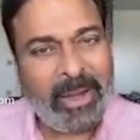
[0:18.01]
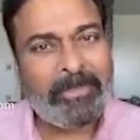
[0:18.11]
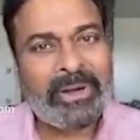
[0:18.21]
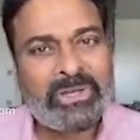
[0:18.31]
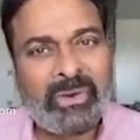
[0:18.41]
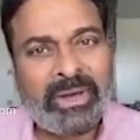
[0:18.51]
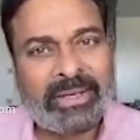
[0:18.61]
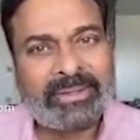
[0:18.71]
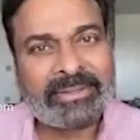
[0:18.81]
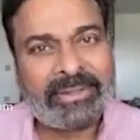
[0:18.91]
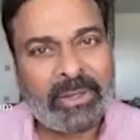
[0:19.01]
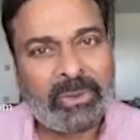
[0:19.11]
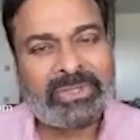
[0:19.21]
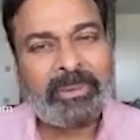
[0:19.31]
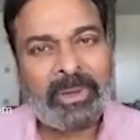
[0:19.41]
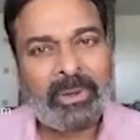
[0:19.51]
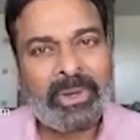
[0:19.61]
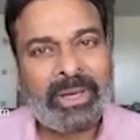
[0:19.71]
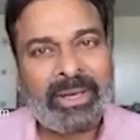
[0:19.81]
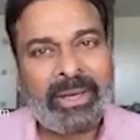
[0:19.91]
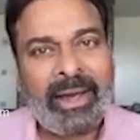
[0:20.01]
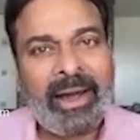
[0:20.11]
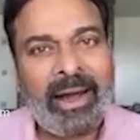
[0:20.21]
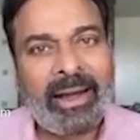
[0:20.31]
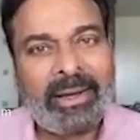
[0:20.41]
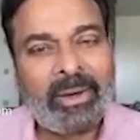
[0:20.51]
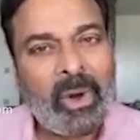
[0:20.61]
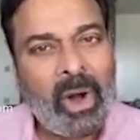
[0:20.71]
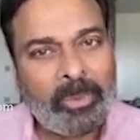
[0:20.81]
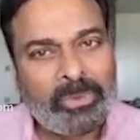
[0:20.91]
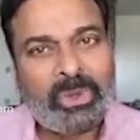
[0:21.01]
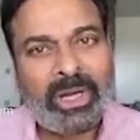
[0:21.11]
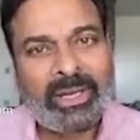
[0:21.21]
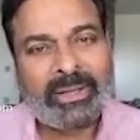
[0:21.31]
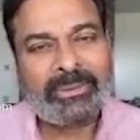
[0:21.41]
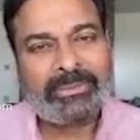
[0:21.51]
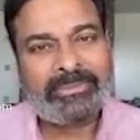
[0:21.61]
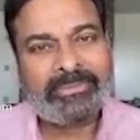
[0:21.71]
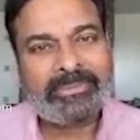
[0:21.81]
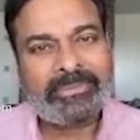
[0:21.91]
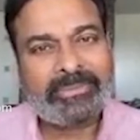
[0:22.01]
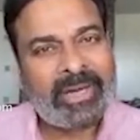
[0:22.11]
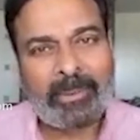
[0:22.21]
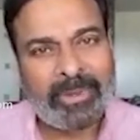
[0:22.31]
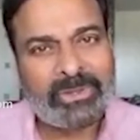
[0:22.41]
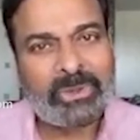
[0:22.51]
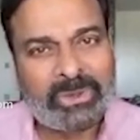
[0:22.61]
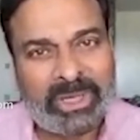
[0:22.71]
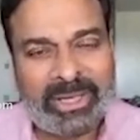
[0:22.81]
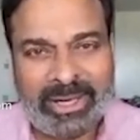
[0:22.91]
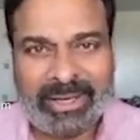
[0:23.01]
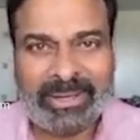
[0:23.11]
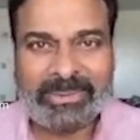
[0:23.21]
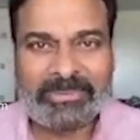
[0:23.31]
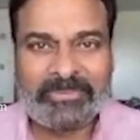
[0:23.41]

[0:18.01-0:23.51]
పరిచయం అయిన అతి తక్కువ సమయంలోనే ఆయనకు ఆప్తులయ్యారు నా మనసుకు దగ్గరయ్యారు